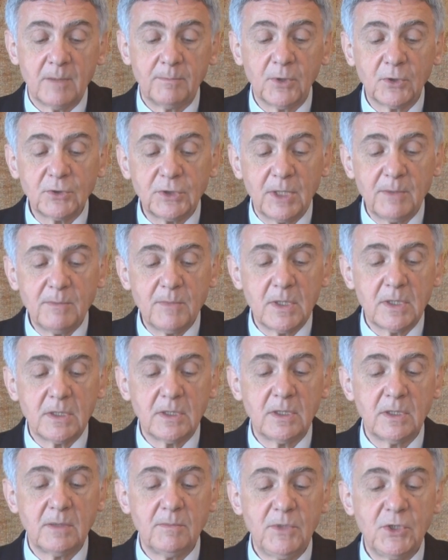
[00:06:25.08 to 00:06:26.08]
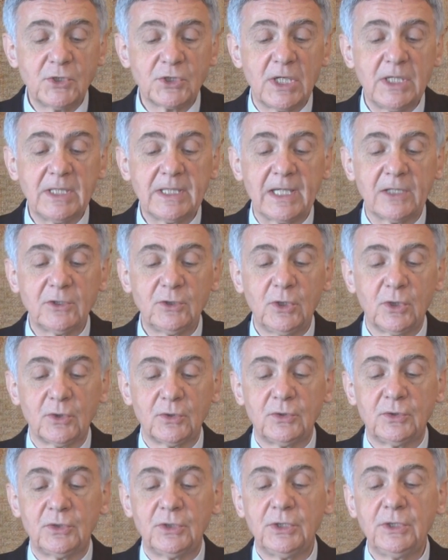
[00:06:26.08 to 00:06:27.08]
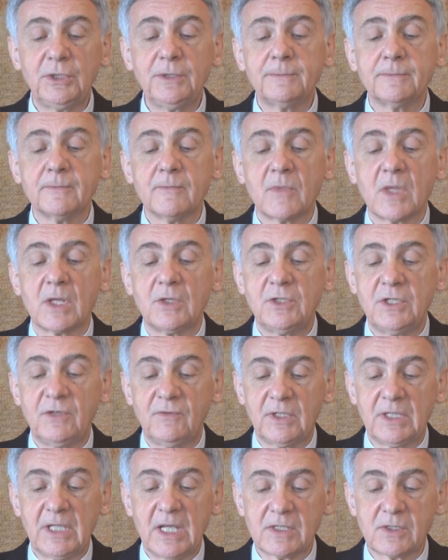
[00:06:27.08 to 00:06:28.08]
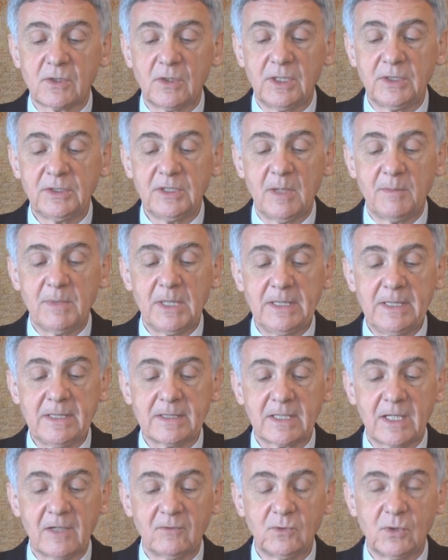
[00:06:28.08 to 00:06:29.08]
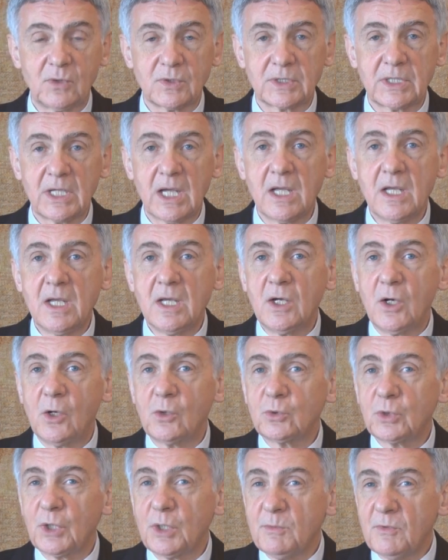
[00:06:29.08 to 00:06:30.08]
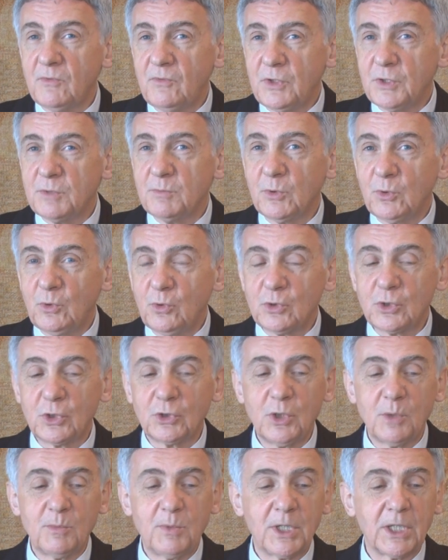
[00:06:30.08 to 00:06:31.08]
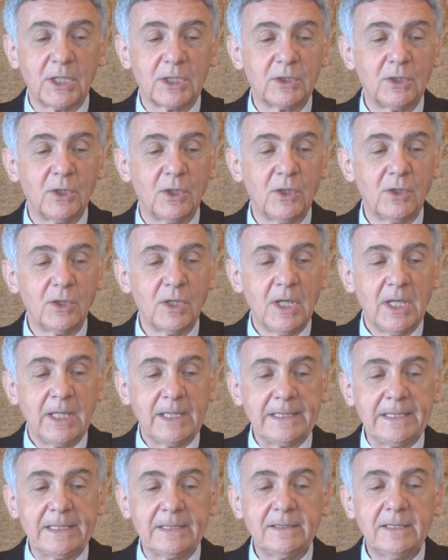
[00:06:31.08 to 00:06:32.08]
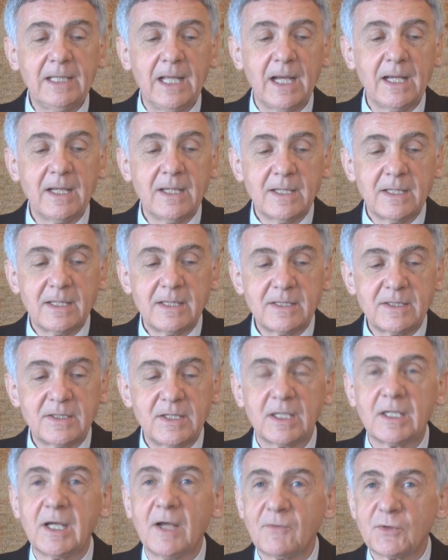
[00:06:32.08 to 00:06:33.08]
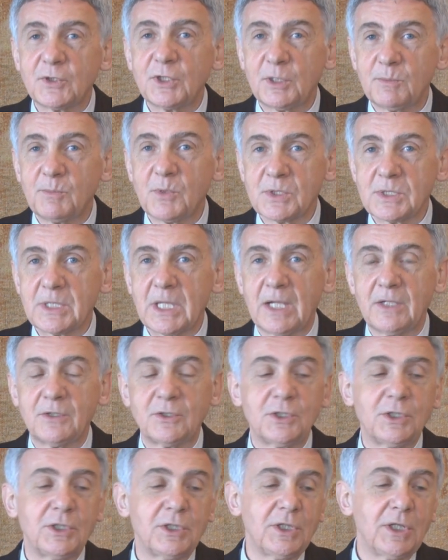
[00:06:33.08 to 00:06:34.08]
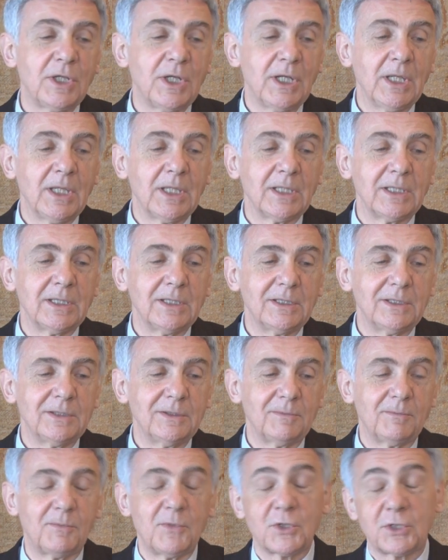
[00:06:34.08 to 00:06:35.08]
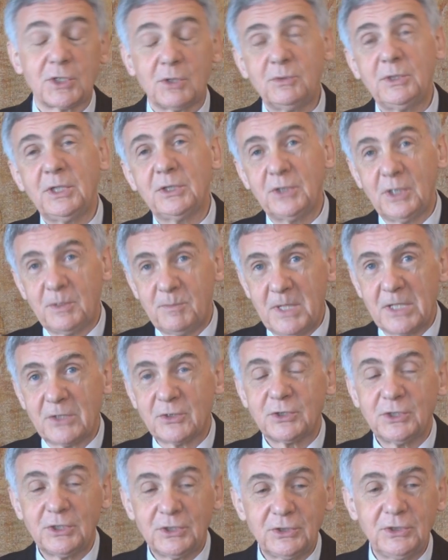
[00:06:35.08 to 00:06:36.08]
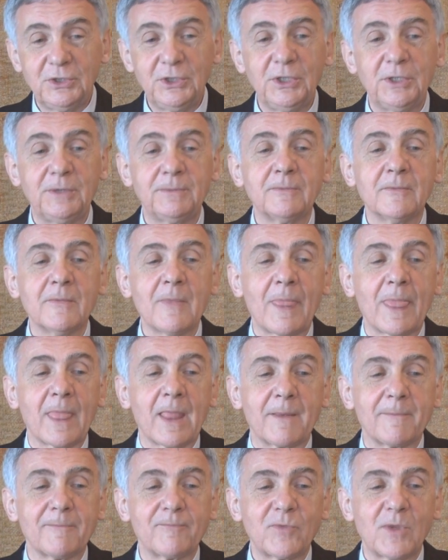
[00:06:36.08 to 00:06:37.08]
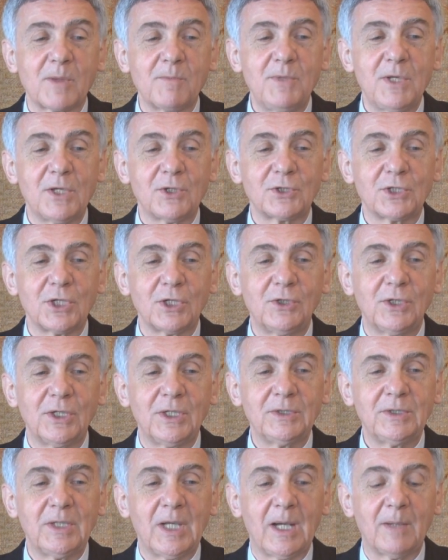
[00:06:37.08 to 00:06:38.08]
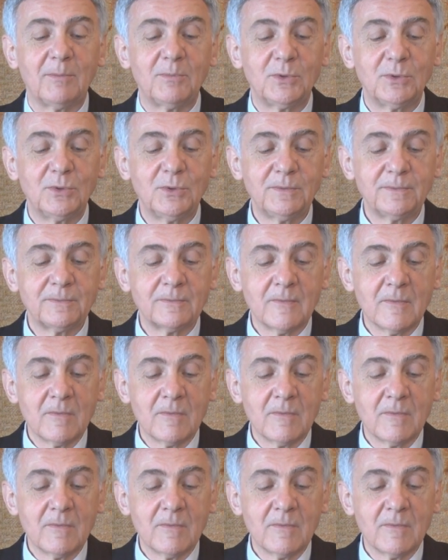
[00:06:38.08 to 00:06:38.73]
Potem y, Michel Candotti, dziewiętnastoletnia pianistka włoska, o której mówiliśmy dużo dobrego, jedna z ciekawszych postaci, y, szczególnie tych pierwszych dni, mm, pierwszego etapu